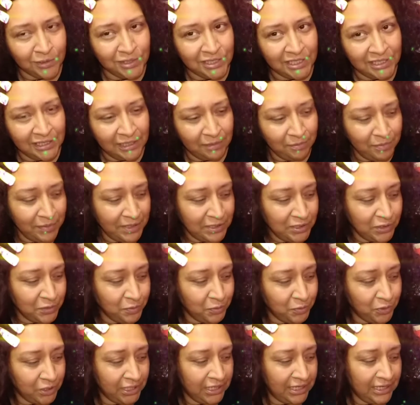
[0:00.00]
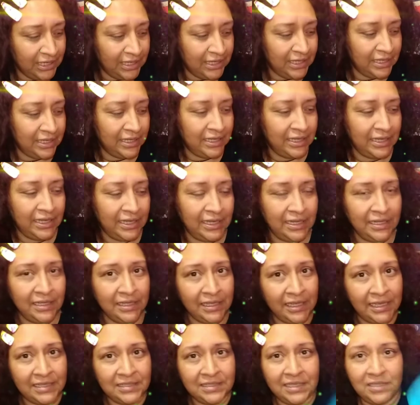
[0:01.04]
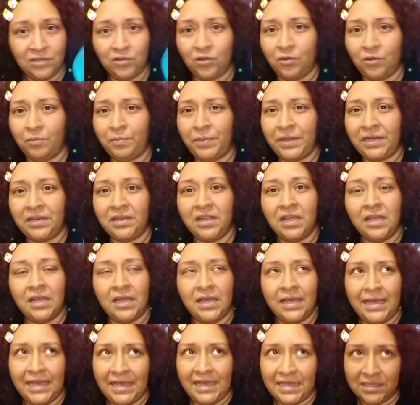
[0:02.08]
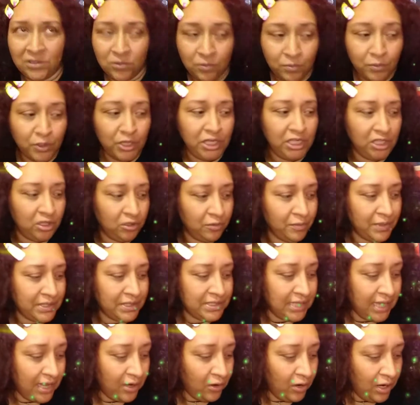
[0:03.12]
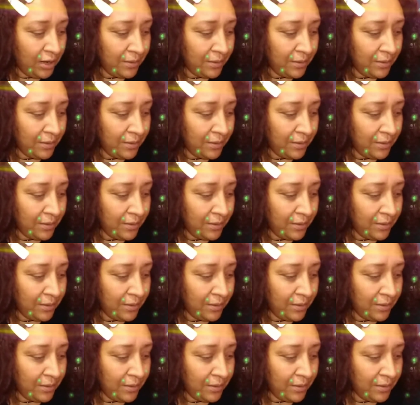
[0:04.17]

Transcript: 80 pesos porque el que es de topper es un poquito más caro.